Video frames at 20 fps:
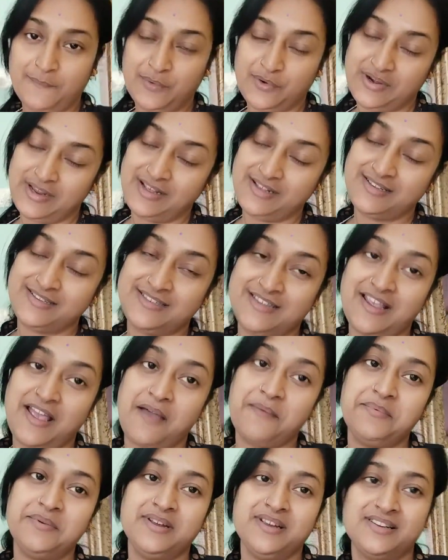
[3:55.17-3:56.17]
পরে আসছি
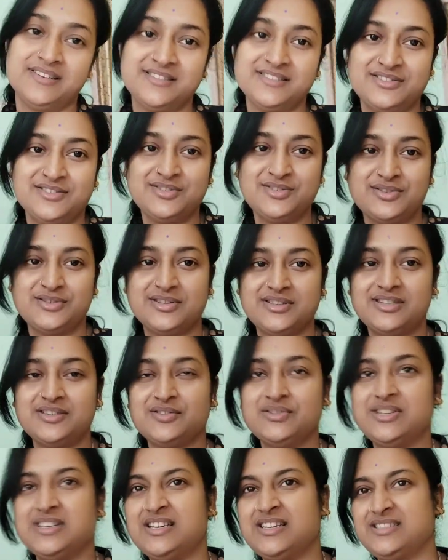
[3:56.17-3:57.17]
হাঁপিয়ে গেছি গো
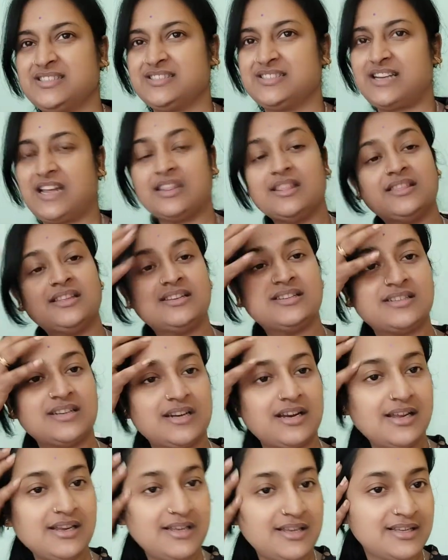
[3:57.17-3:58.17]
শরীরটাও ঠিক আছে ছাড় দিচ্ছে
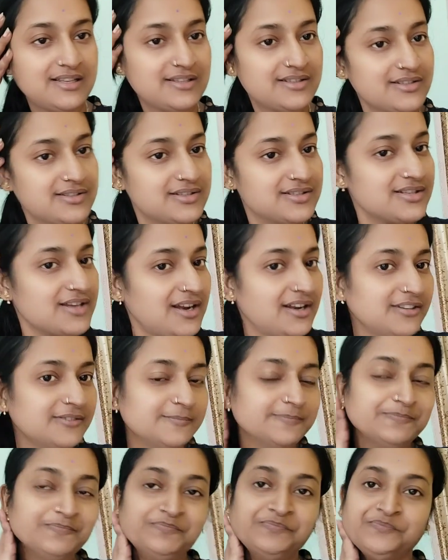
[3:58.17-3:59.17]
না তো চলো
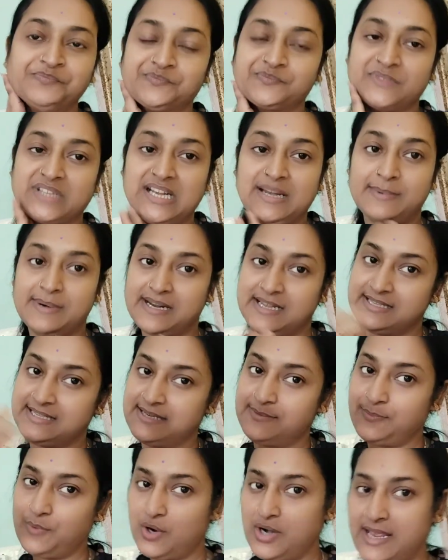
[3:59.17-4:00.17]
আবার
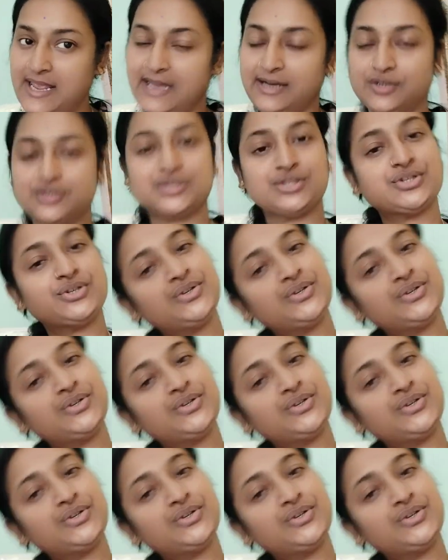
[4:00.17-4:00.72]
আসছি পরে এখন